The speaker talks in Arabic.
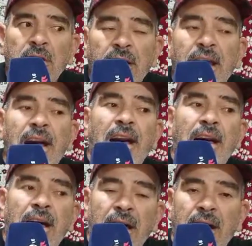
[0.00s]

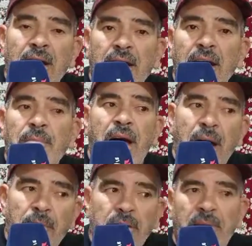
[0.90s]
راه راه
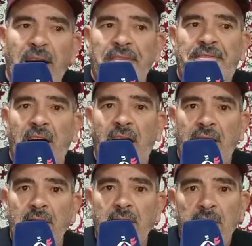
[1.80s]
معامل مع
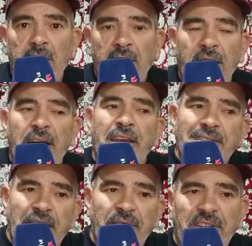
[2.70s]
الدار راه
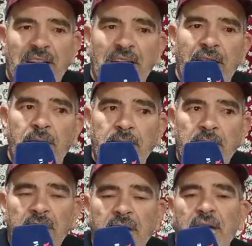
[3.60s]
كيصيفط ليهم
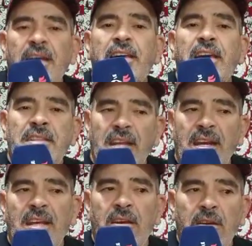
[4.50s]
راه
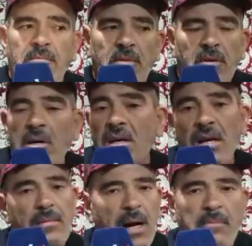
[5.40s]
كيدير ليهم
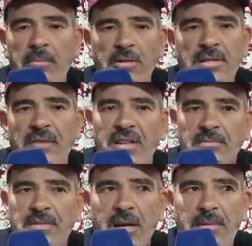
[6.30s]
ولكن راه ما عمرو صيفط
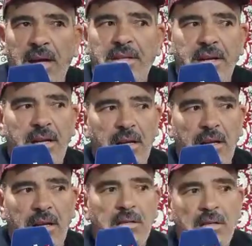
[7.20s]
لهم حتى 4
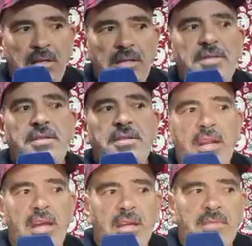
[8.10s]
دريال جوج
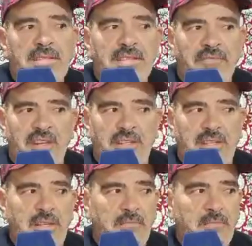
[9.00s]
ريال ما
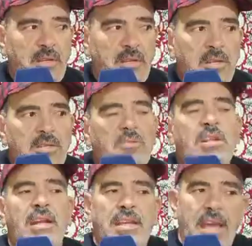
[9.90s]
صيفطاش ليهم
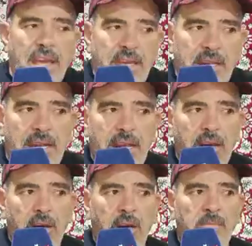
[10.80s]
تيقول لي راه كيعيد
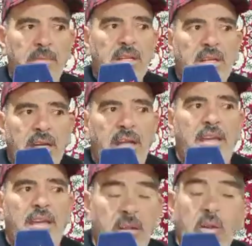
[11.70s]
ليهم راه
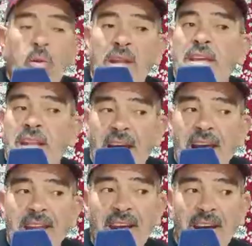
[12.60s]
كي ولكن
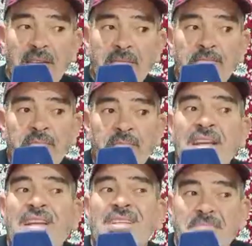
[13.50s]
انا
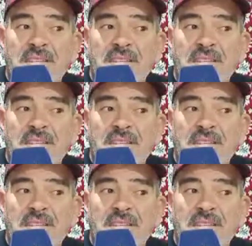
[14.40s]
اللي كنت